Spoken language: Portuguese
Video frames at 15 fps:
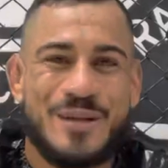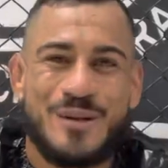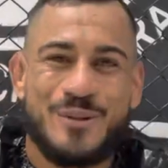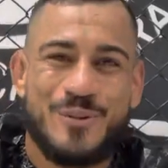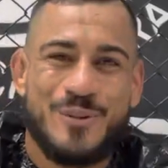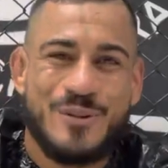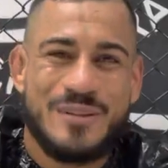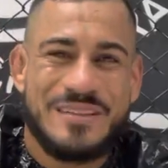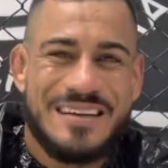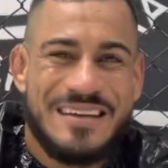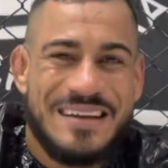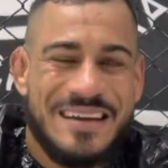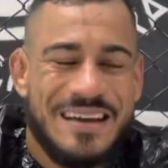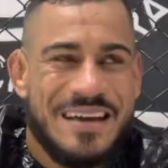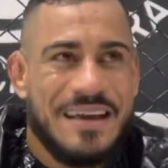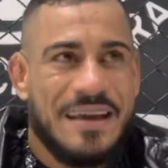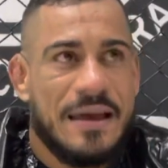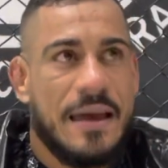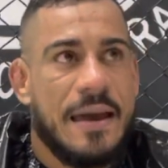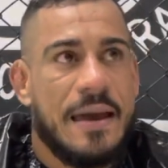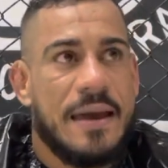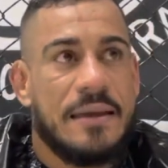da luta.
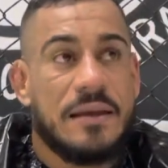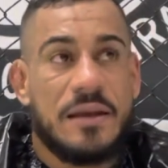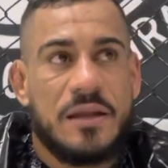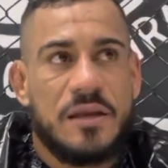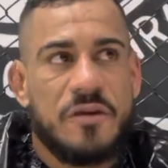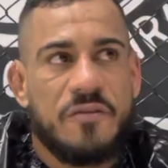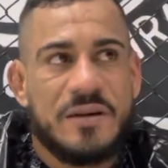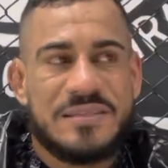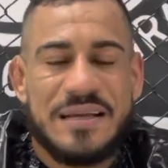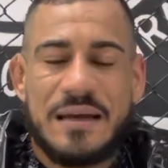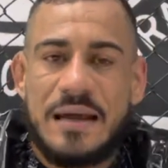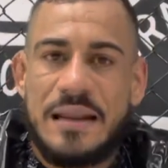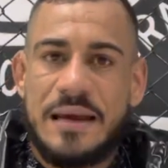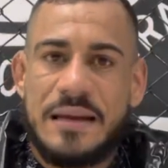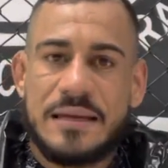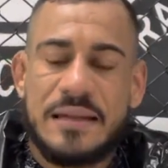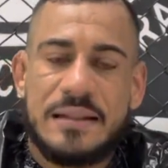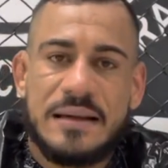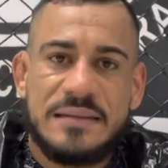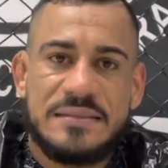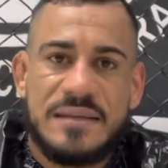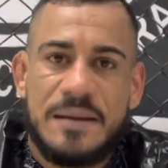É incrível essa galera que
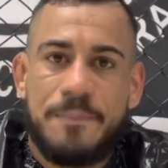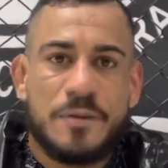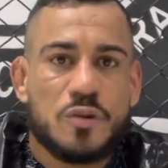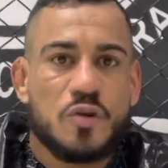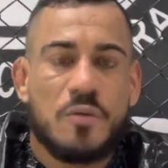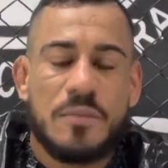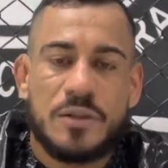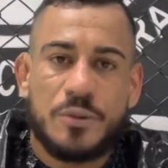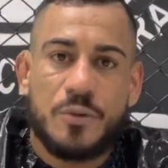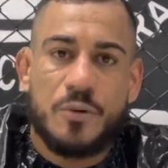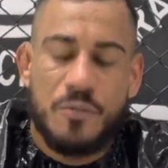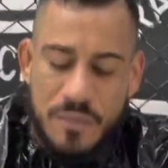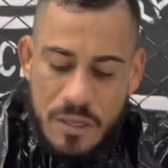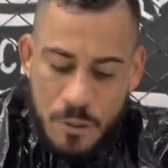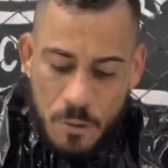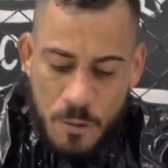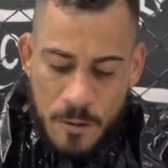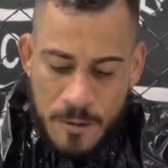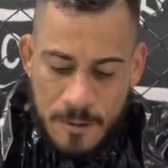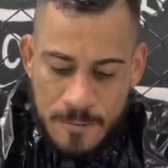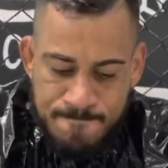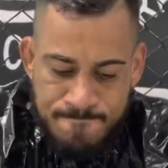está sempre somando comigo.
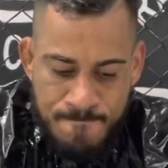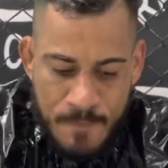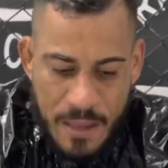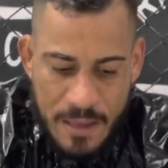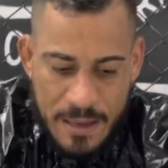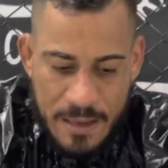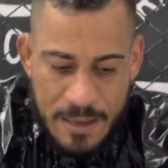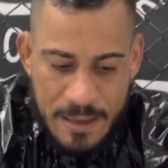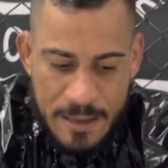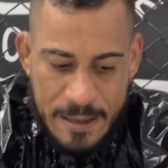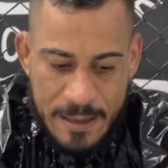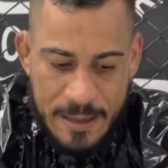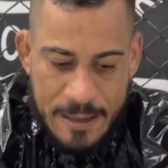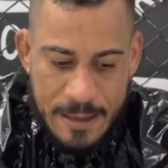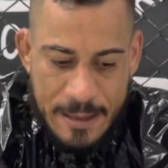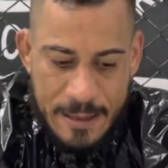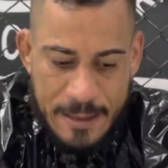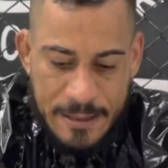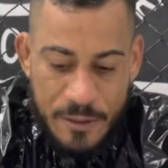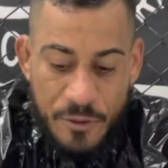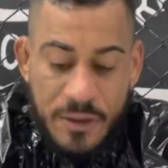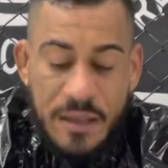É...
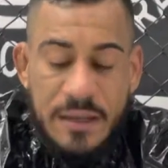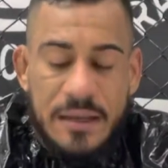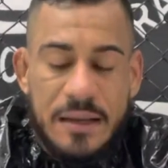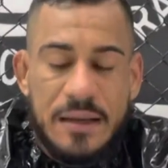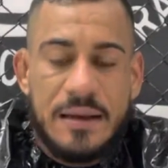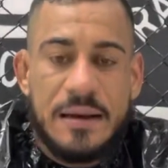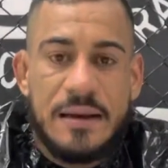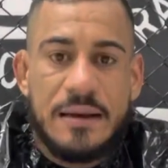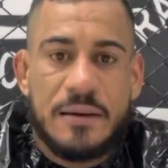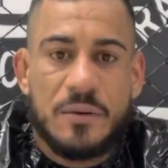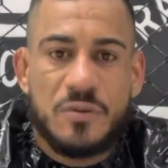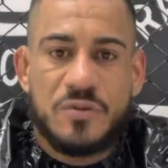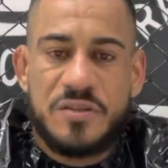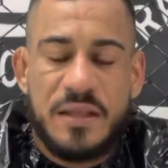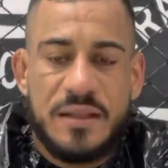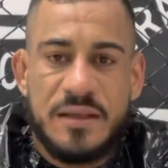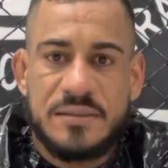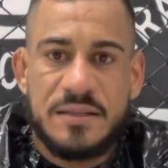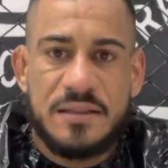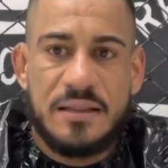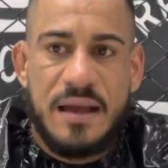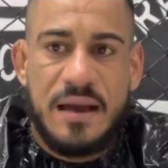E eu queria com certeza
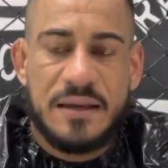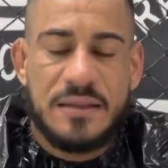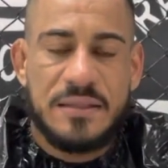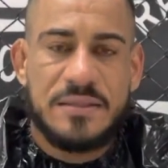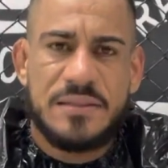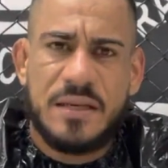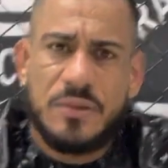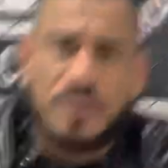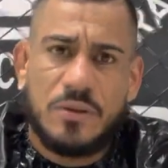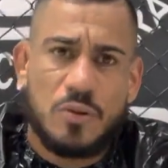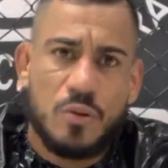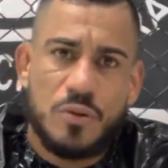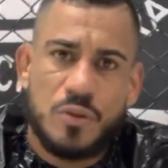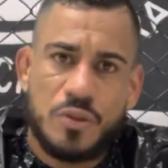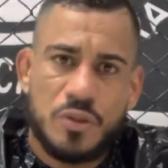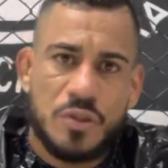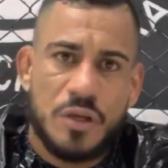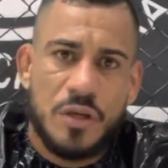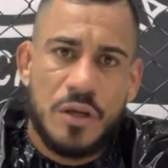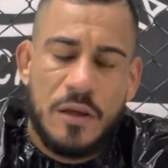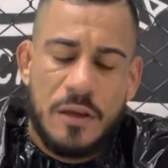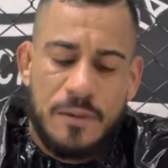estar tá agradecendo a todos
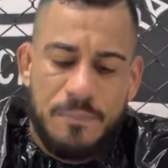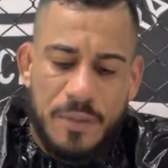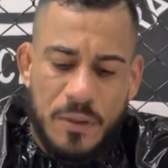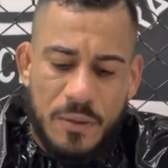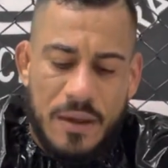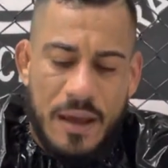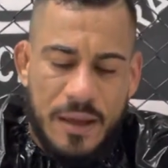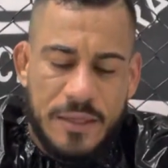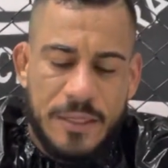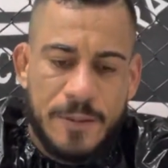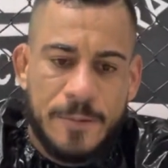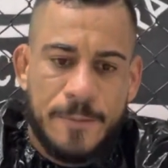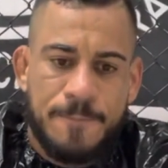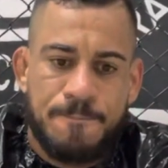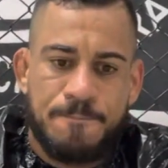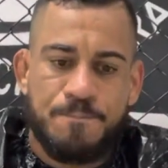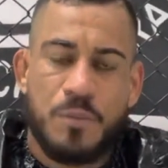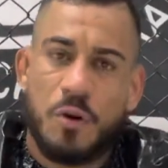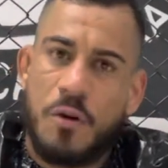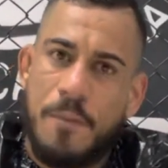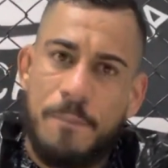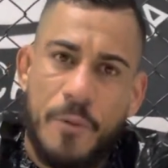pelo carinho,
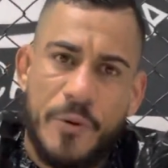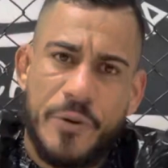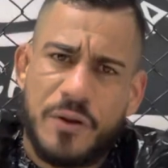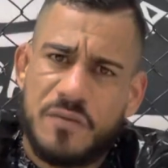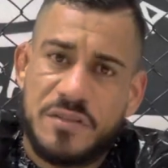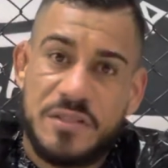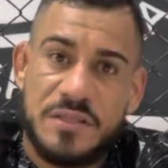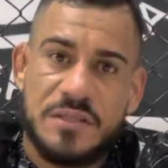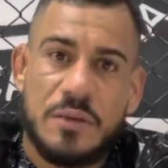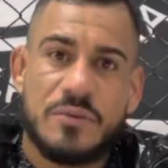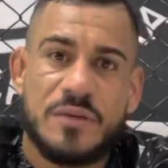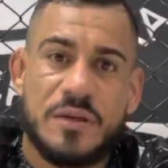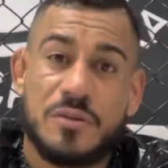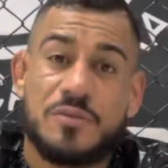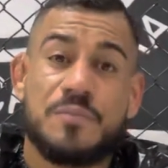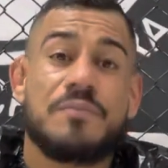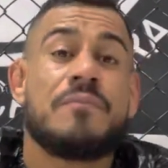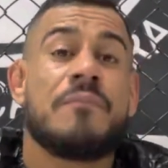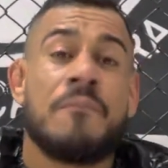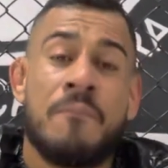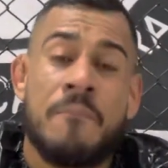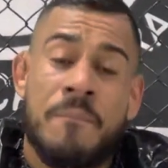pelo apoio que vocês estão dando
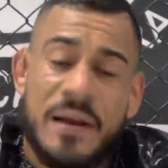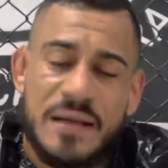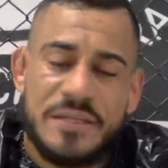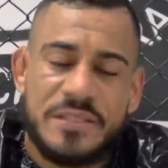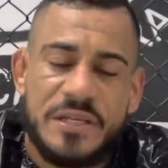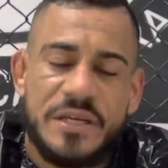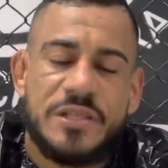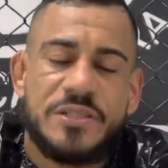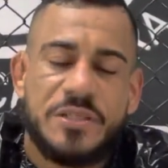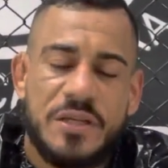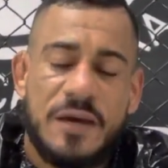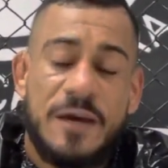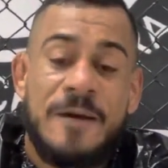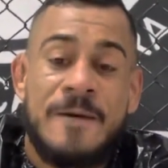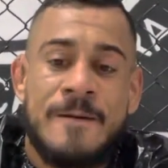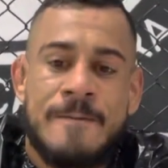para a gente, né?